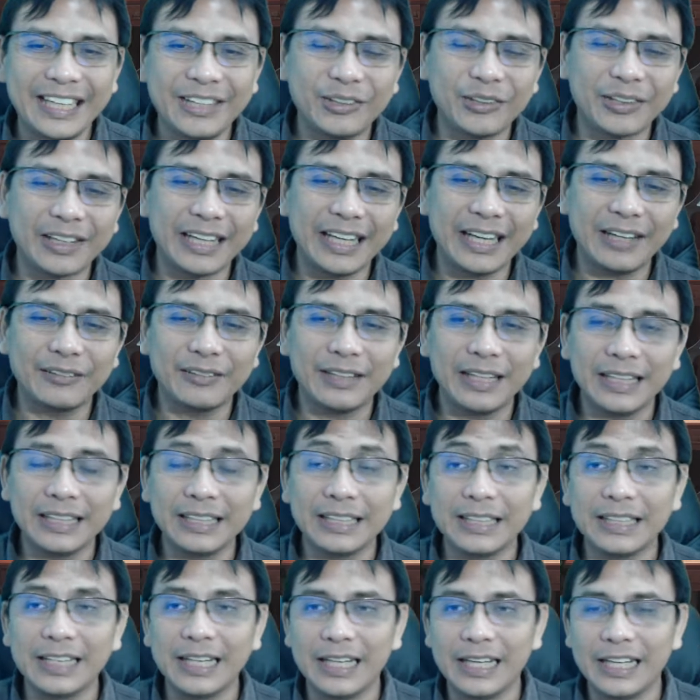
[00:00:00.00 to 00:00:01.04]

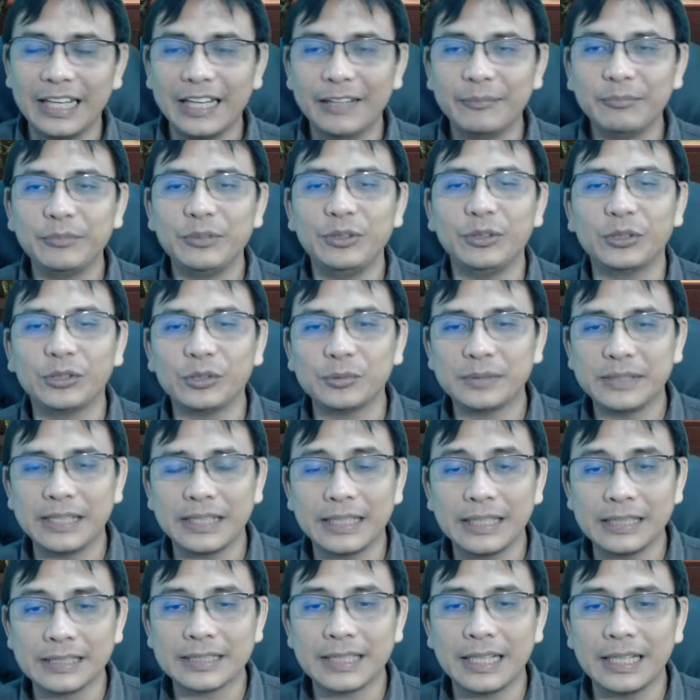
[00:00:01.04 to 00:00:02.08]
Kurniawan dalam YouTube
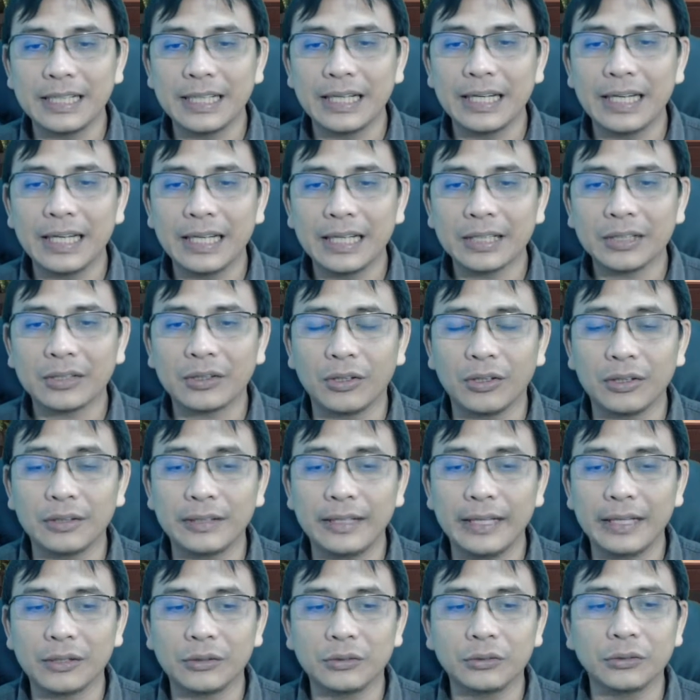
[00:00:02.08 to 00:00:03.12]
channel saya Call
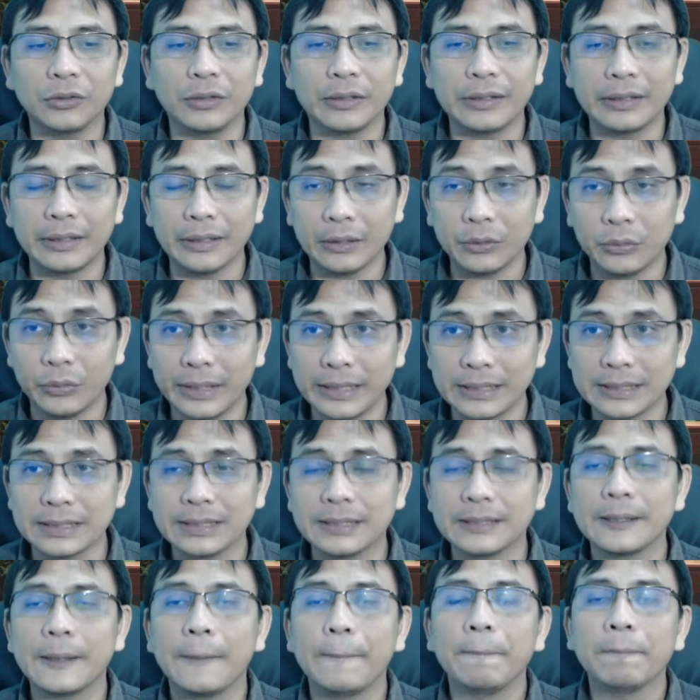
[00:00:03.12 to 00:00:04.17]
Deku on Request.